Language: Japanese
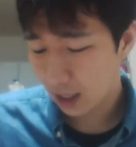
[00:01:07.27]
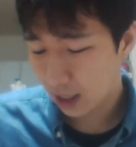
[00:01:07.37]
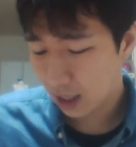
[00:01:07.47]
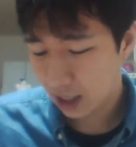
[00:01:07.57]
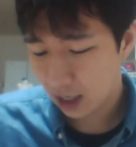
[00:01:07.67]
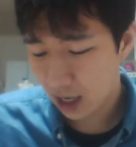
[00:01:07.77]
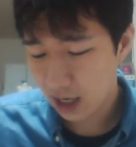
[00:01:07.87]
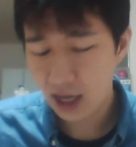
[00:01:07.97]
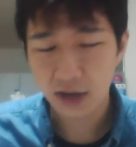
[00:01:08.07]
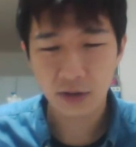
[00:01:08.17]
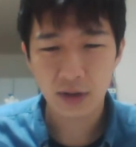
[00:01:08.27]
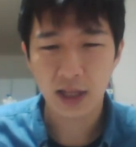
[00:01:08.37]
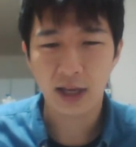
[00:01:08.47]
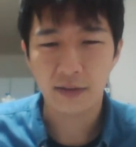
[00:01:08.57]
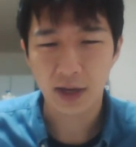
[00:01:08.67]
えー、英検を
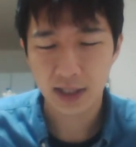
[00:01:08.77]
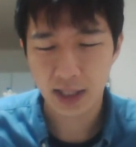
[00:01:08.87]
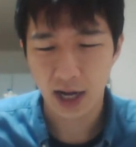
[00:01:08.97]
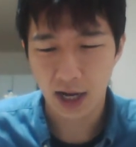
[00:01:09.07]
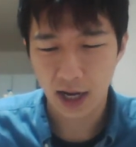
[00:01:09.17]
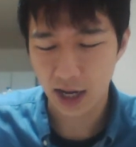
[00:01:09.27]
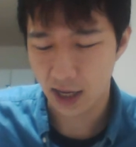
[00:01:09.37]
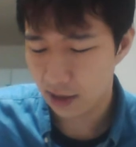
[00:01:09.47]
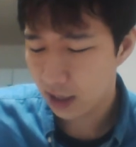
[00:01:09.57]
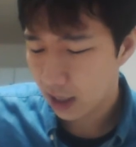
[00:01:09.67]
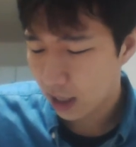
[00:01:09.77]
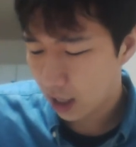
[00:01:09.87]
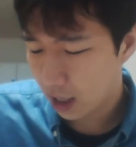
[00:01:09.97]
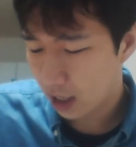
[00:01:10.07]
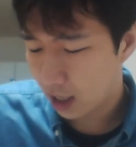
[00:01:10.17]
受けてきました。はい。
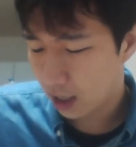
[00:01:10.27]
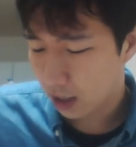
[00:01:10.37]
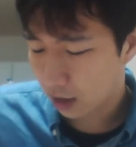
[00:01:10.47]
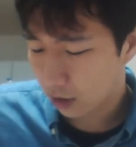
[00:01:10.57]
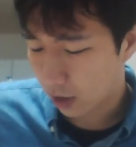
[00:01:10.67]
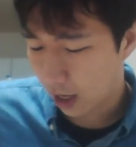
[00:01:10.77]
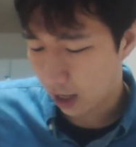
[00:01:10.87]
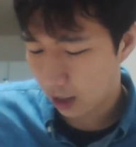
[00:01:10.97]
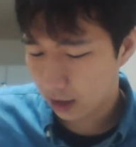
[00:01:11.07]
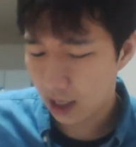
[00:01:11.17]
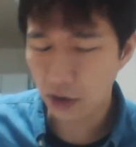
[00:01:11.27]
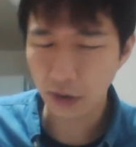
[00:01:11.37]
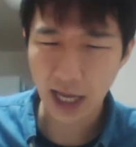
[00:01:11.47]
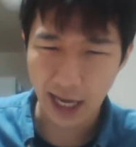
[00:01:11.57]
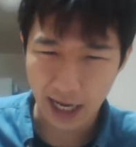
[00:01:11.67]
えー、っとね、手
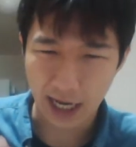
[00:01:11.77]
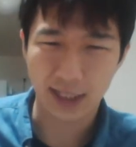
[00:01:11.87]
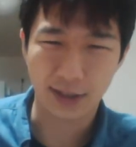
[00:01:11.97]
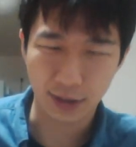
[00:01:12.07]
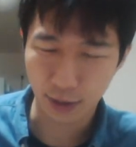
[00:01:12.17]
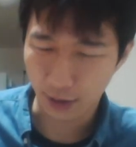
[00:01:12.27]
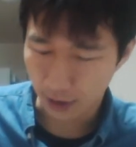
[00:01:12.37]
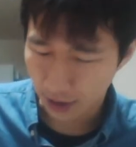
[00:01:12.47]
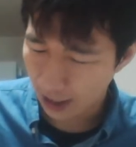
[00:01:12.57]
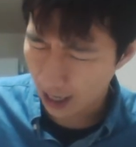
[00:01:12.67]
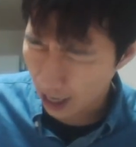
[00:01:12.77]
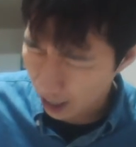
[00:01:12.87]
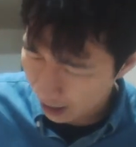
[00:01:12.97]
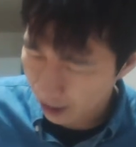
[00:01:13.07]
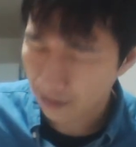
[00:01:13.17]
応えからすると、
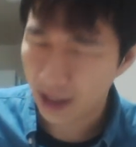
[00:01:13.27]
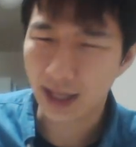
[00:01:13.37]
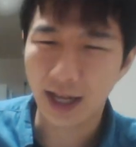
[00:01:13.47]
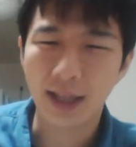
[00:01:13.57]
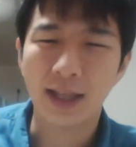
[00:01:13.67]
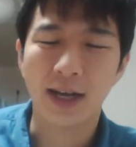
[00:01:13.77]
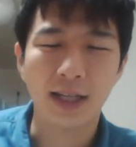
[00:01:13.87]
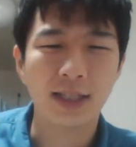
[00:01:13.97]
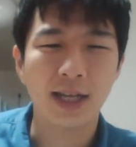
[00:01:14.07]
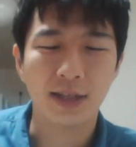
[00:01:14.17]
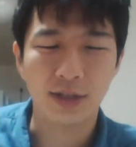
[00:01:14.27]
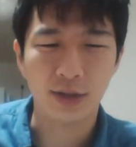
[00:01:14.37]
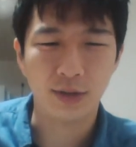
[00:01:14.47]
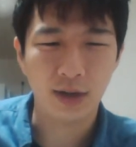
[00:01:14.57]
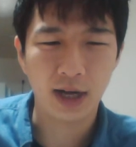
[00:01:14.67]
ああ、ダメだなっていう感じなんです
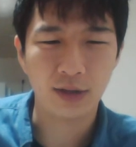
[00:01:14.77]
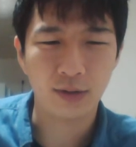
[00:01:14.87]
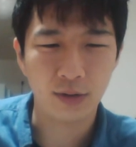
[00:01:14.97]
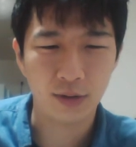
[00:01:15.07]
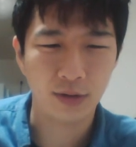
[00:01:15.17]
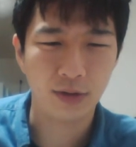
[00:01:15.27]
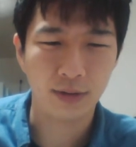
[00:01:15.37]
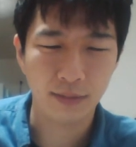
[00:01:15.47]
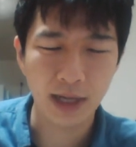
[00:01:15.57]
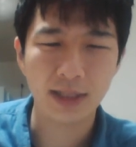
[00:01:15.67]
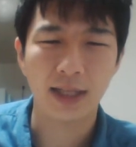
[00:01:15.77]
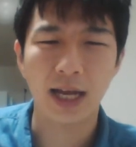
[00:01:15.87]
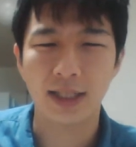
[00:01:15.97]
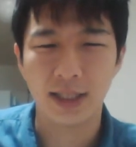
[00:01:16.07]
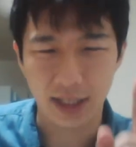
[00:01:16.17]
よ。あのー、まず
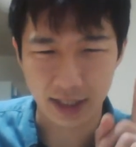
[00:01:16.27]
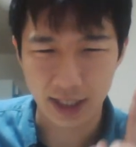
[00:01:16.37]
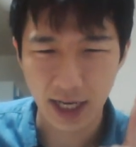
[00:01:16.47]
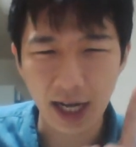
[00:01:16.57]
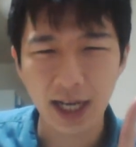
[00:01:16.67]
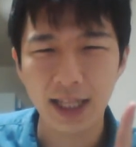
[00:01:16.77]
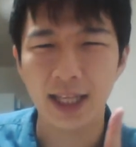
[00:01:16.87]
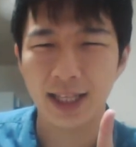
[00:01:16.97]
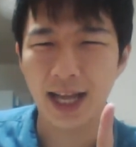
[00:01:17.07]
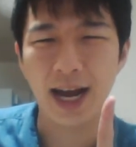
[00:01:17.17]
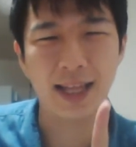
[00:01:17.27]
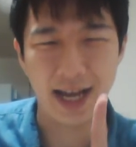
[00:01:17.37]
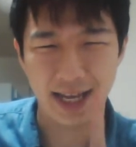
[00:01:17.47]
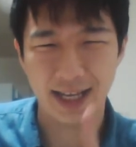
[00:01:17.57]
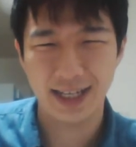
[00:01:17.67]
第一に、時間が足らない。